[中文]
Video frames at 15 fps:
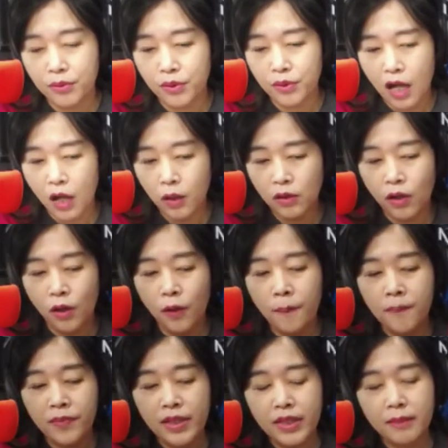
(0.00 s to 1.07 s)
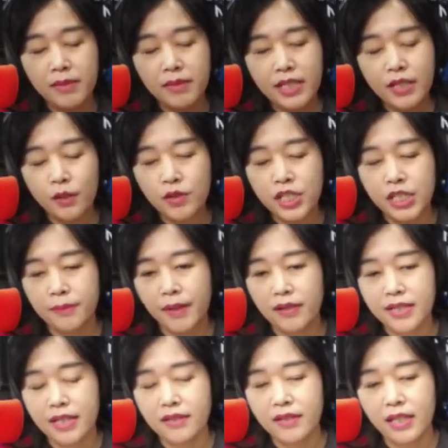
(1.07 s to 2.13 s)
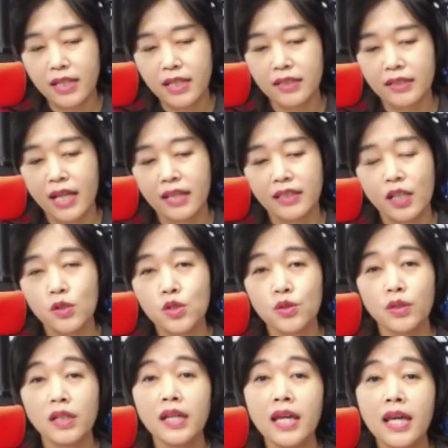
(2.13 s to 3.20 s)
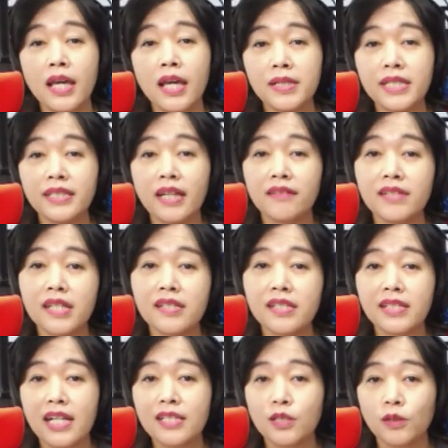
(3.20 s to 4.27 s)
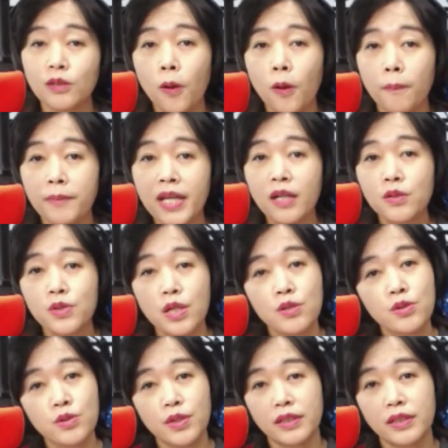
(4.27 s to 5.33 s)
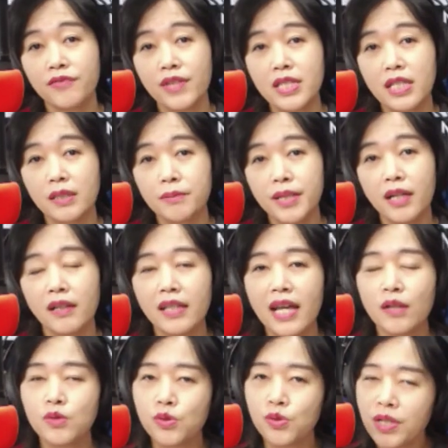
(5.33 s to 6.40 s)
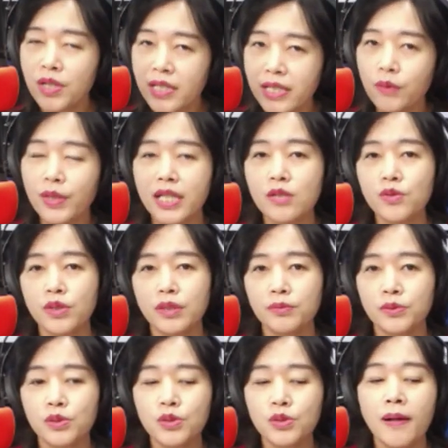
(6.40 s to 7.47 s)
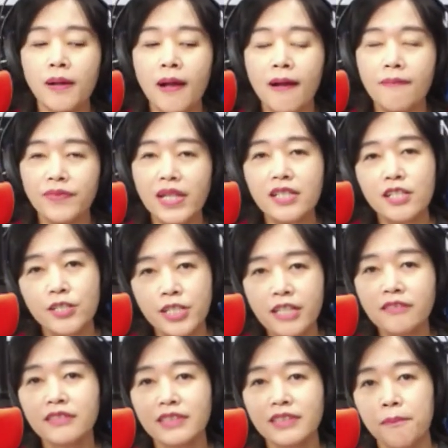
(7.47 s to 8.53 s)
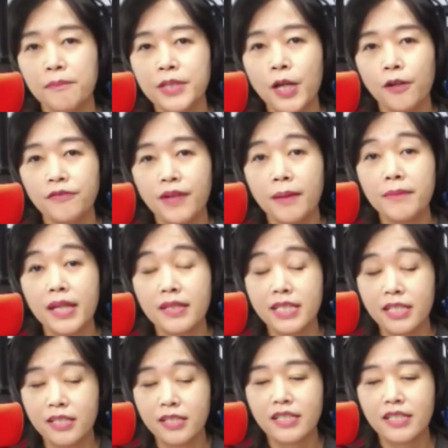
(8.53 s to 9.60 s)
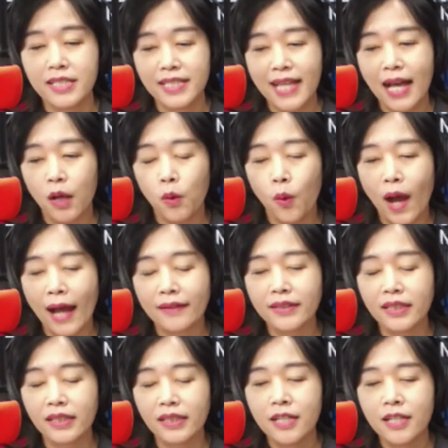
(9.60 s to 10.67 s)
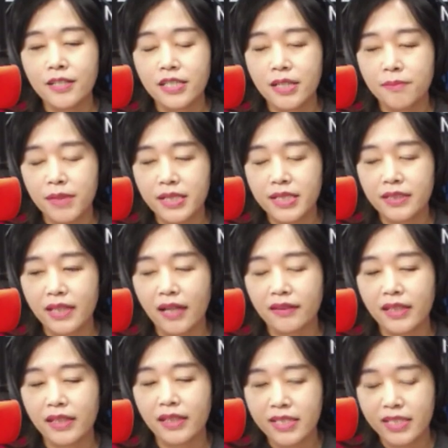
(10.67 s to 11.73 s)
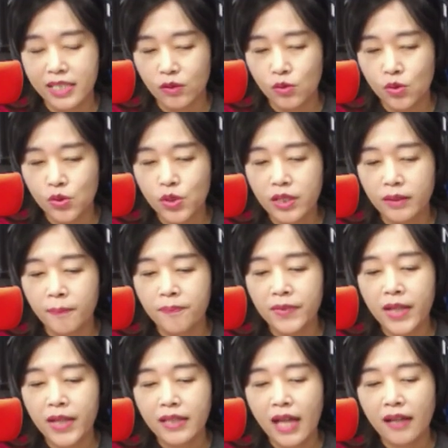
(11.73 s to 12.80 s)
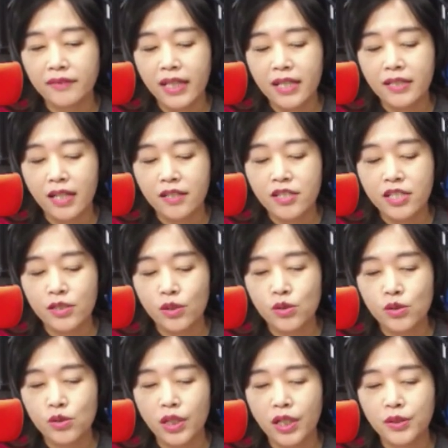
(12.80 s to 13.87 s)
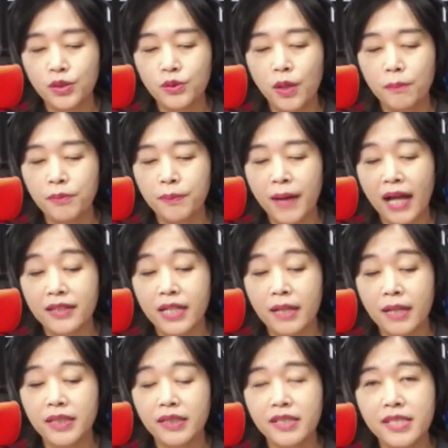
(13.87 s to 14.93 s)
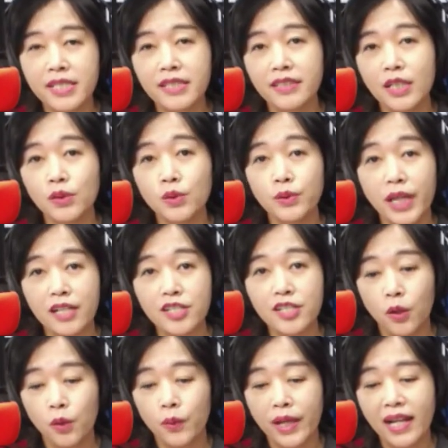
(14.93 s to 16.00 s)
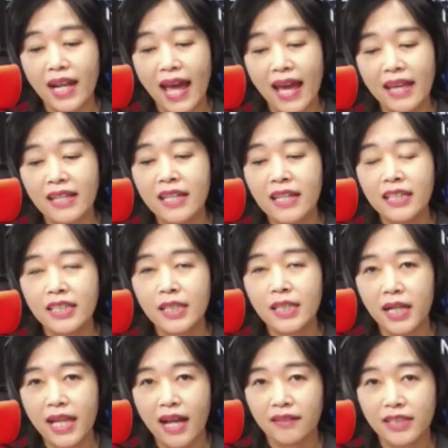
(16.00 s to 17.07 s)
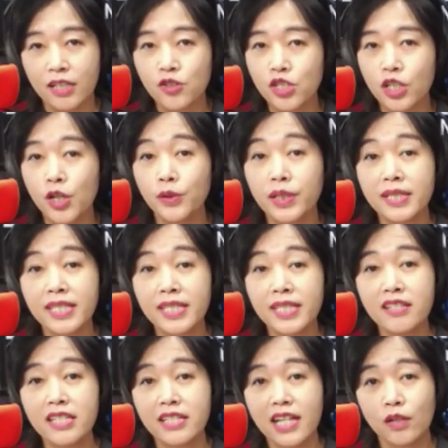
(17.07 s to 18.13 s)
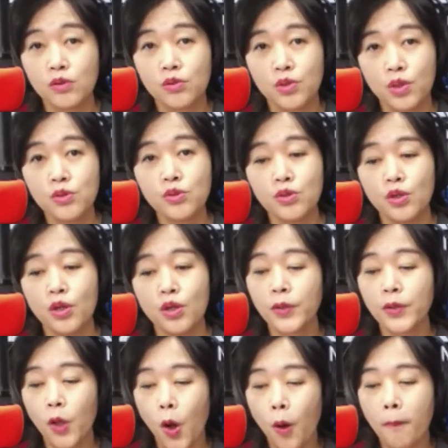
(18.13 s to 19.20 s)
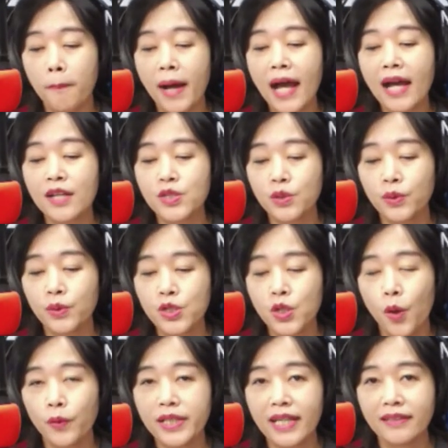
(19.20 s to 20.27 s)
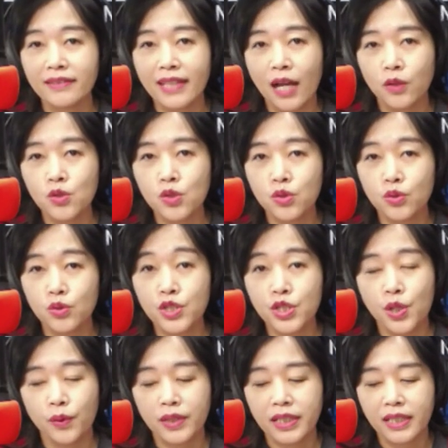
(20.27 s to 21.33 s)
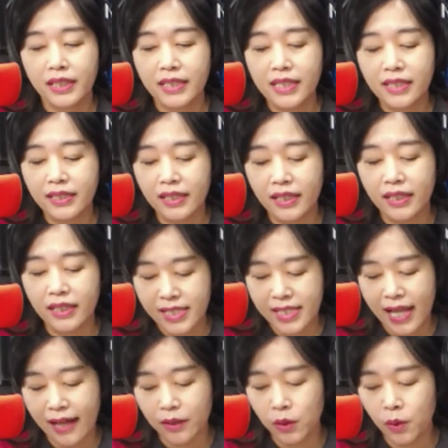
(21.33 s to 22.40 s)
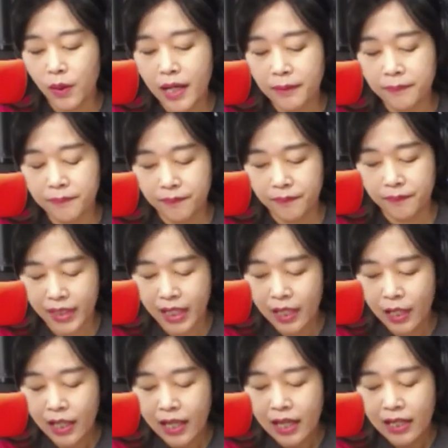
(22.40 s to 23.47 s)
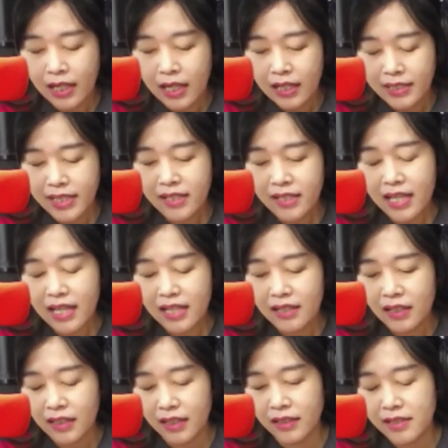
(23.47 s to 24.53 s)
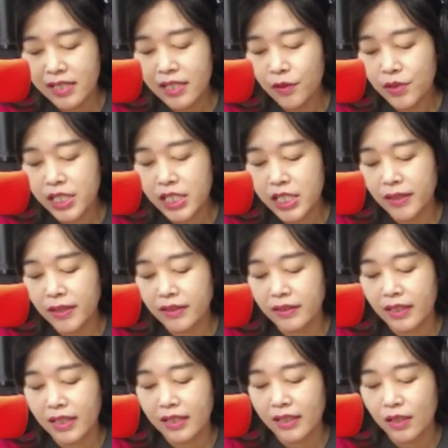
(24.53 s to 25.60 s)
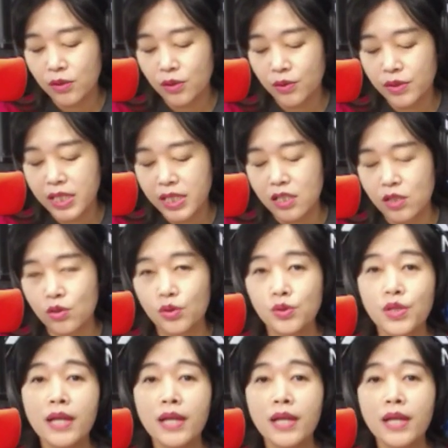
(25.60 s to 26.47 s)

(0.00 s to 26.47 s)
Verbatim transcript: 不高喽。那么，《自由时报》间内也则谈到说，民进党这次在总统票算选的非常的。漂亮，区域立委也选的不错，但是政党票方面其实是下滑的，这是民进党的一个警讯。党内人士就说，如果不把人民的信任度给找回来，那么两年之后的县市长选举，恐怕就会重演当初九合一的惨况。今天在呃《自由时报》的那页当中，其实说